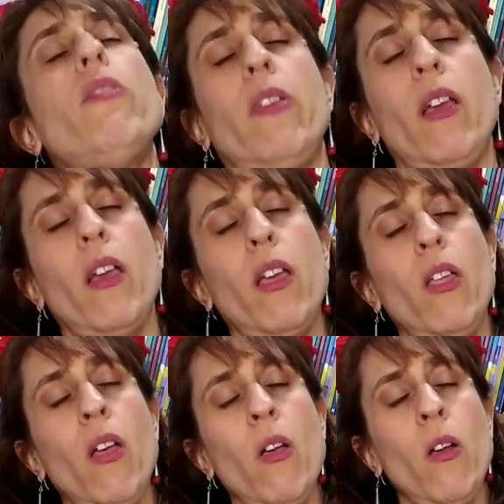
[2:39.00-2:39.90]
se
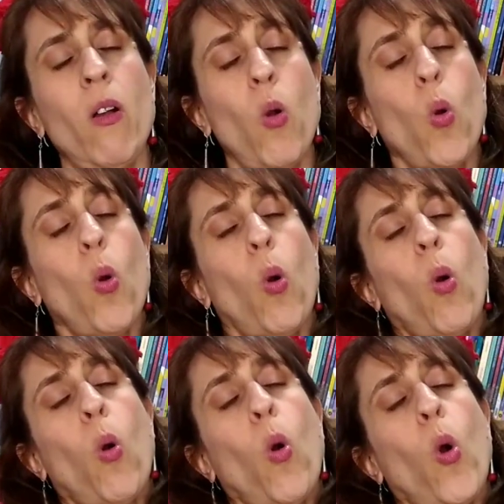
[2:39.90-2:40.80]
quedó
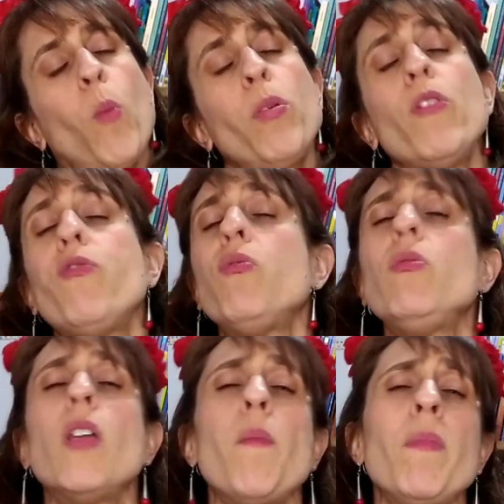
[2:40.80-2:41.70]

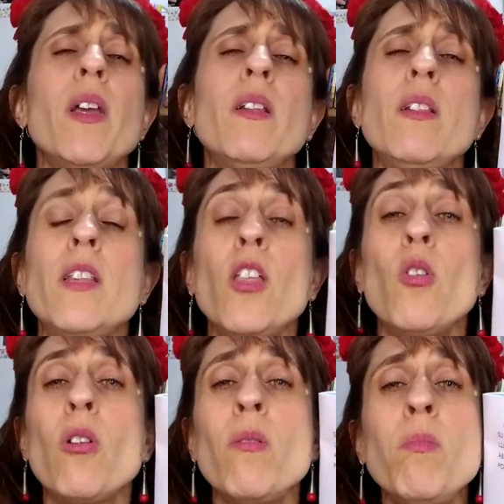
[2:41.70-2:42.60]
profundamente
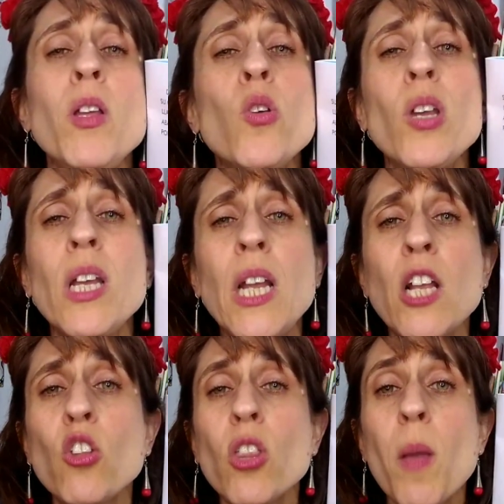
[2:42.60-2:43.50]
dormido y
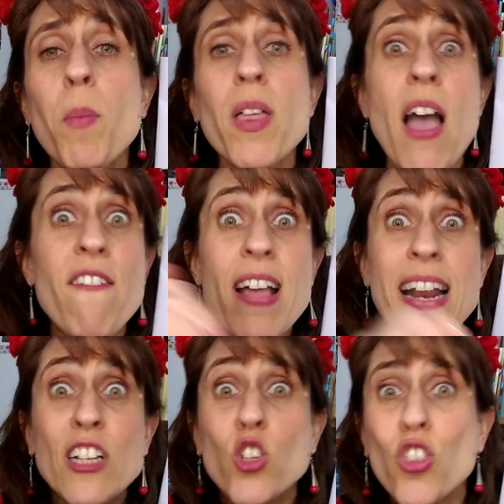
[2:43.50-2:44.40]
quieto después de haber
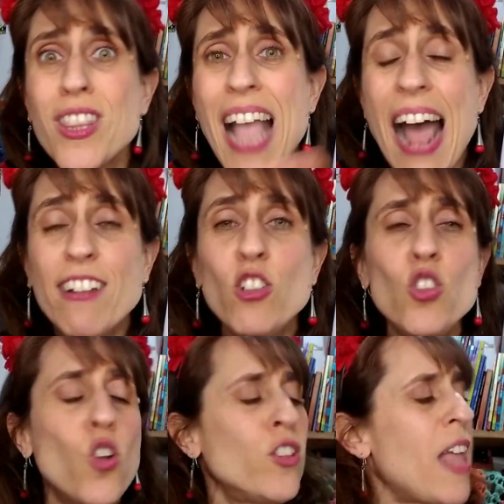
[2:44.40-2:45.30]
hecho
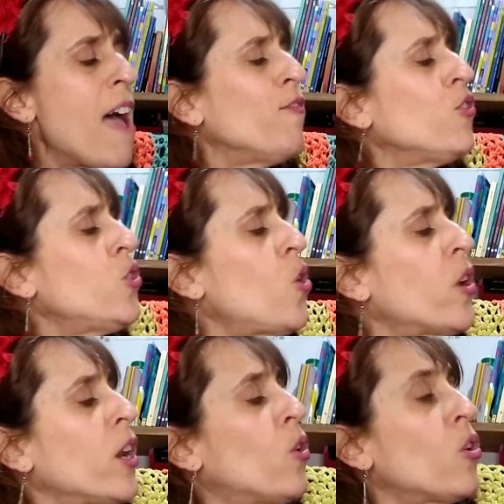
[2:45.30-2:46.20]
tanto, tanto
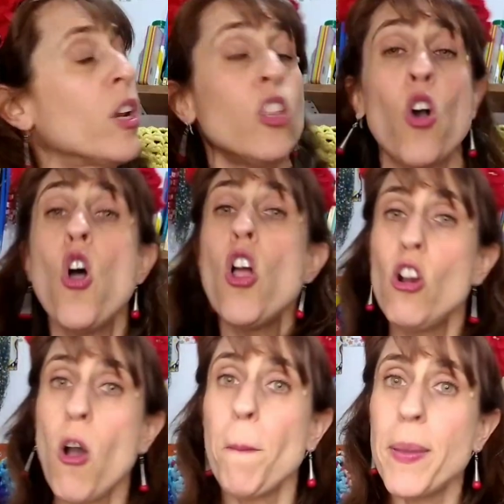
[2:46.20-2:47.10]
recorrido.
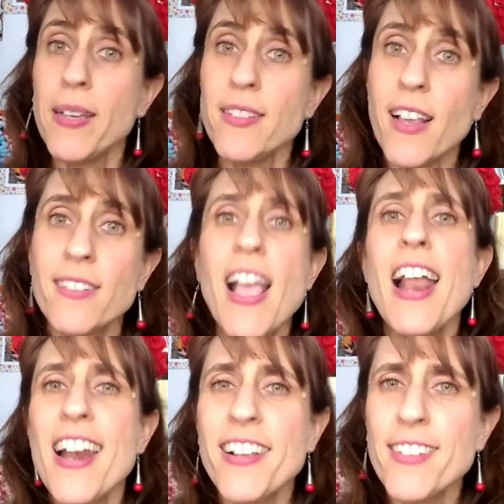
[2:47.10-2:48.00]
Los peces
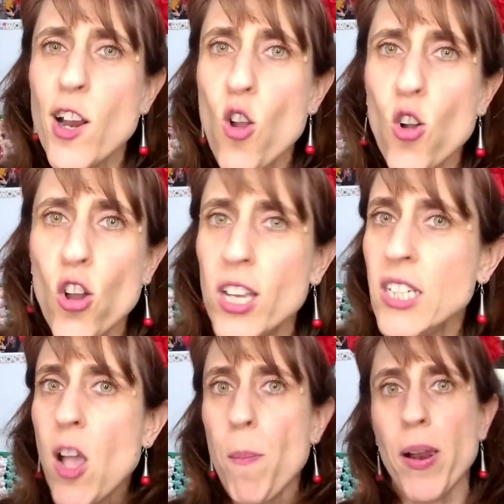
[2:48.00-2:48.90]
le hicieron
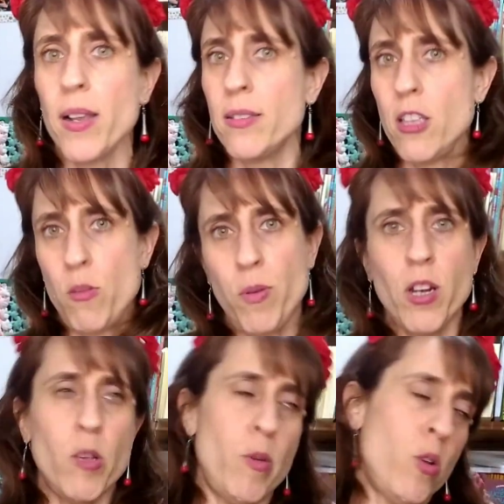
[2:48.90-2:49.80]
cosquillas para que se
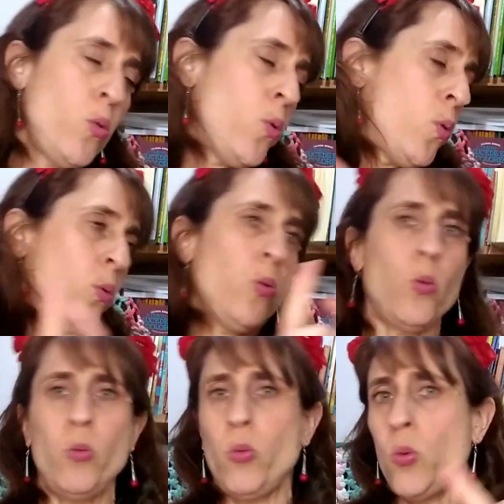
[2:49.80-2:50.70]
despierte, pero
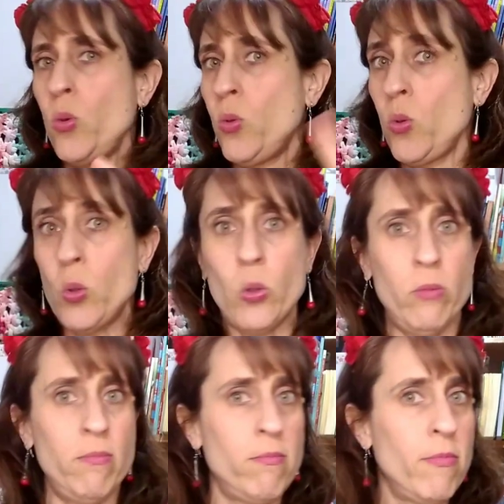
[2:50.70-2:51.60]
turuntun,
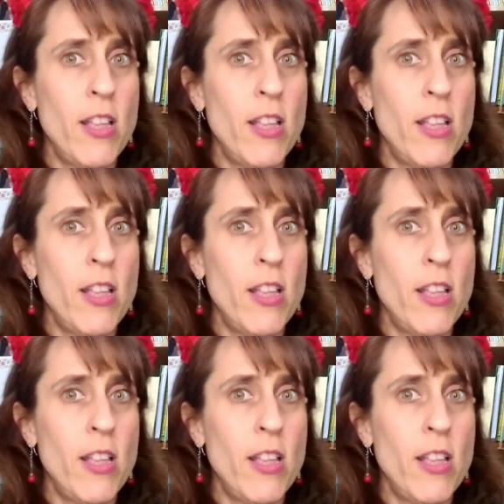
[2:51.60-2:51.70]
turuntun,